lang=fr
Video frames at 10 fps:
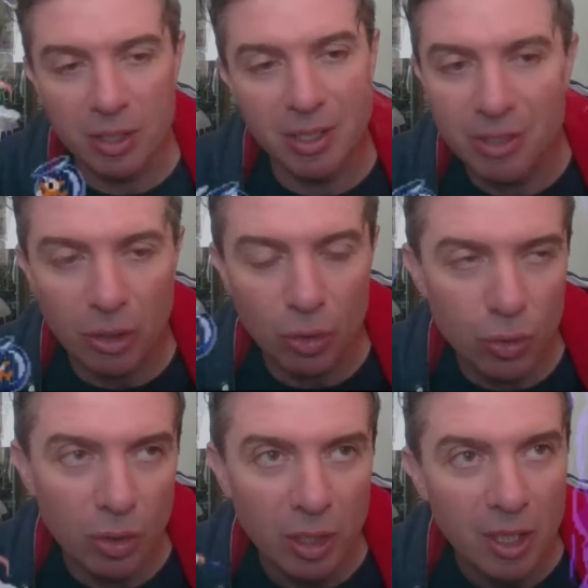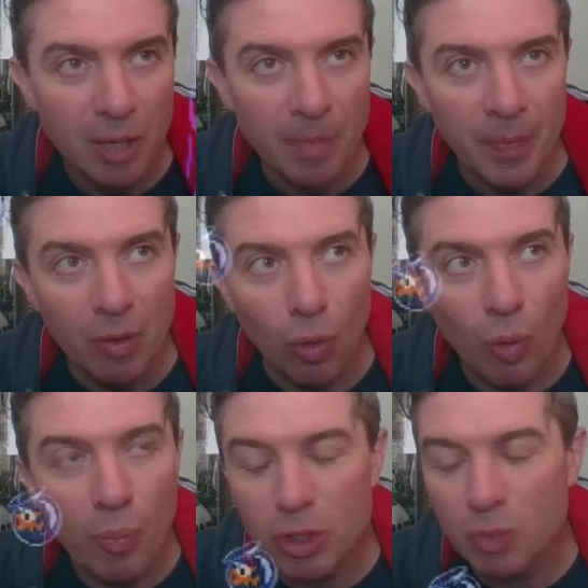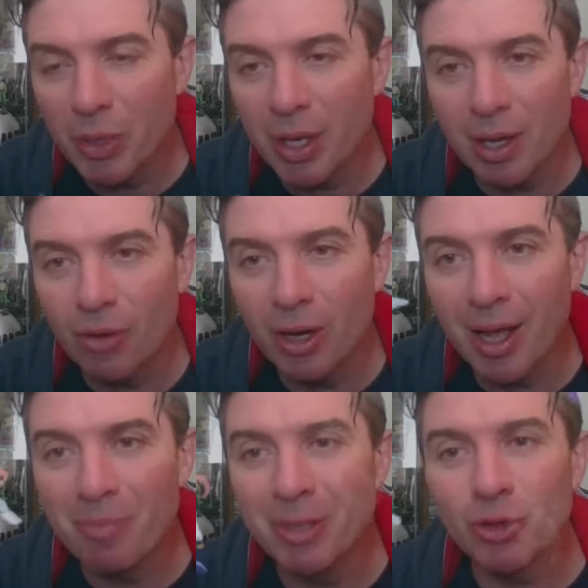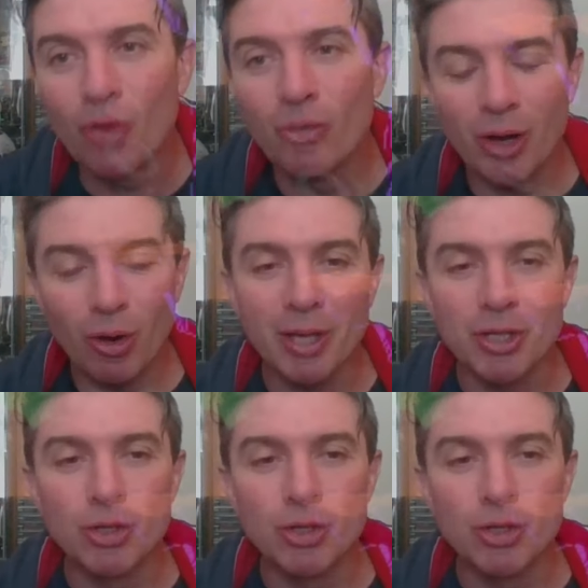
C'est-à-dire que on pense pas voilà à mettre en valeur un jeu